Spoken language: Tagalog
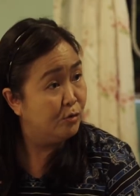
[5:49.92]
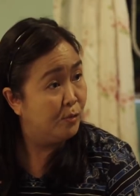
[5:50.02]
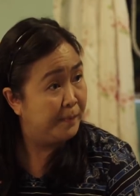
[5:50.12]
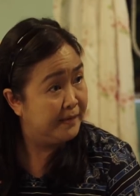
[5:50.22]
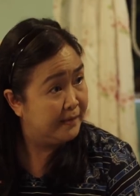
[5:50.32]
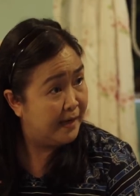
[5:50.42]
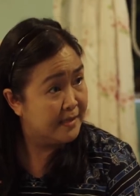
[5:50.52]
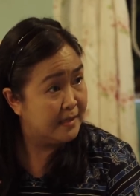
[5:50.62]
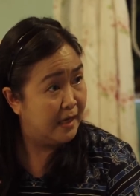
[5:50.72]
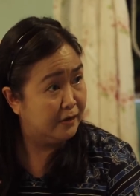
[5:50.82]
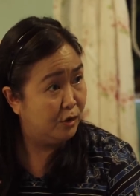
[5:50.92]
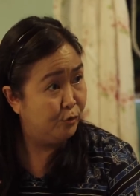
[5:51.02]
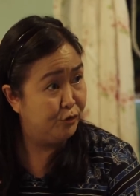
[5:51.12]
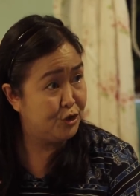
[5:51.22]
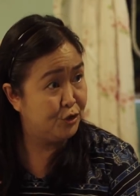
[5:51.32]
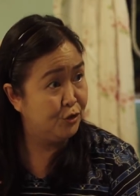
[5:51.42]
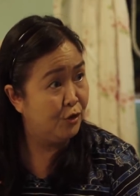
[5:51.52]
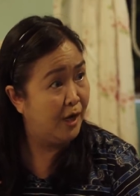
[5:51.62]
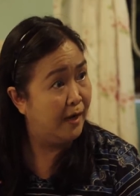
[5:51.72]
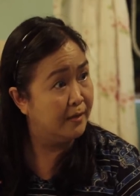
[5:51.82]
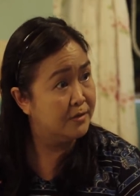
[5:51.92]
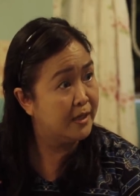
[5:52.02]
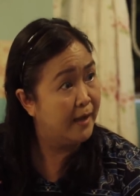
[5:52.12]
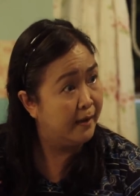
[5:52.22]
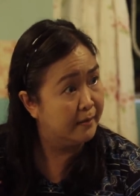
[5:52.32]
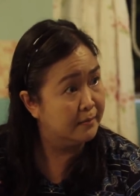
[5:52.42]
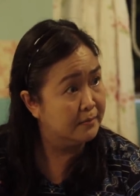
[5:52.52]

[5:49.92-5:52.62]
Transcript: tumupad ka sa lahat ng kondisyon ko, ha, JR?